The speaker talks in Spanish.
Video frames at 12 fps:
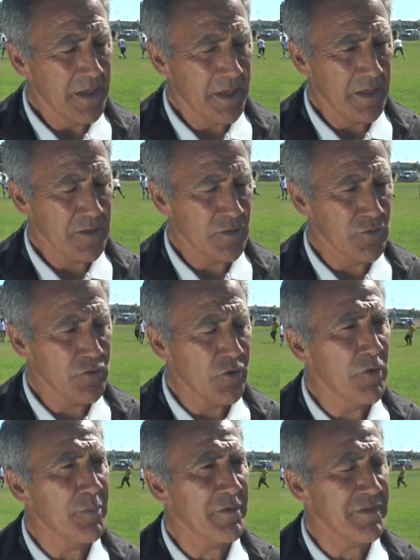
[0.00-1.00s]
Eh, son
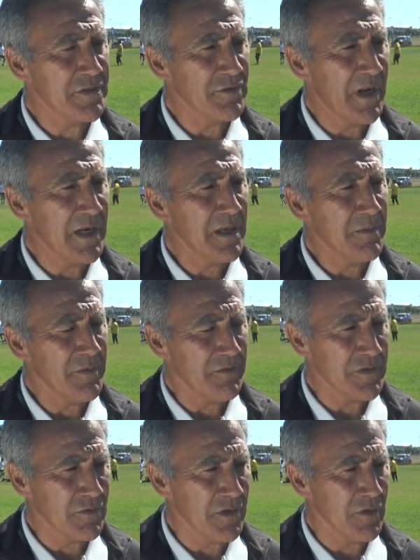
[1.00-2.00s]
todos profesionales,
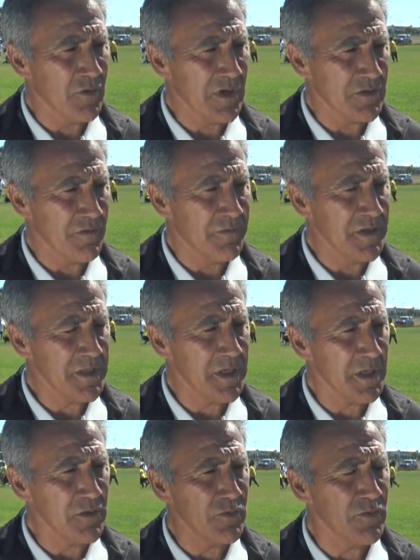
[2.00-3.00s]
profesores de educación
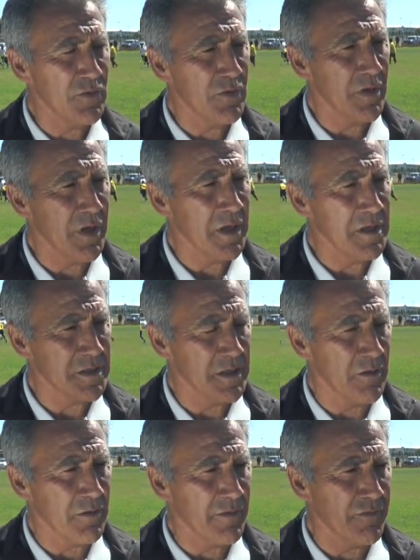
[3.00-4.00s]
física y uno eh,
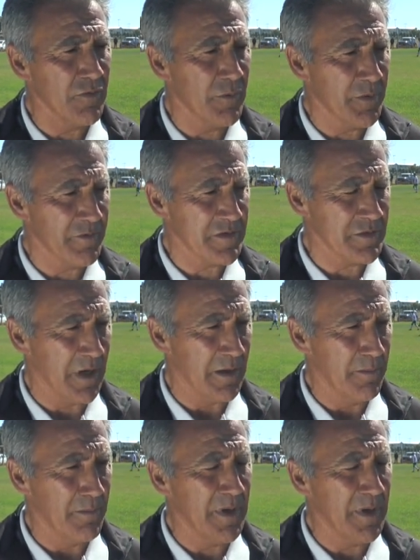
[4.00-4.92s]
entrenador de fútbol profesional,